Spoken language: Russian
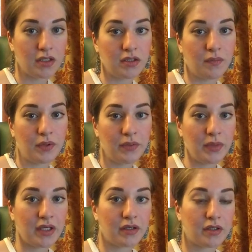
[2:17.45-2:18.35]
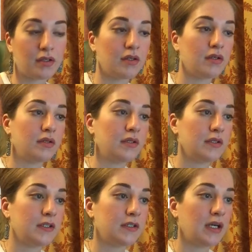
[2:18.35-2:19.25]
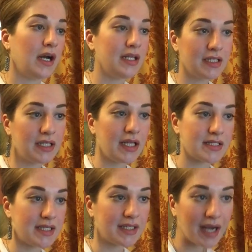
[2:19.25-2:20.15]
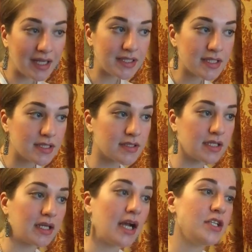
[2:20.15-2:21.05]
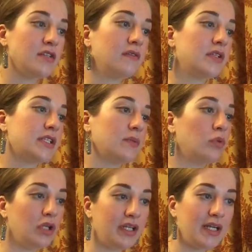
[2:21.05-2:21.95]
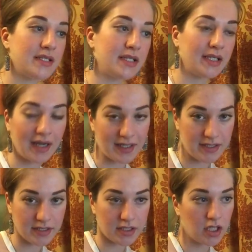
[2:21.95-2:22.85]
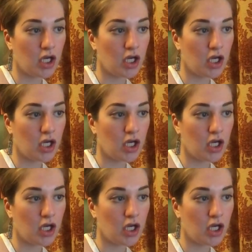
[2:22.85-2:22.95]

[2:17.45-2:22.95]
Например, Алигреес де Кадис заканчивается Булереес де Кадис,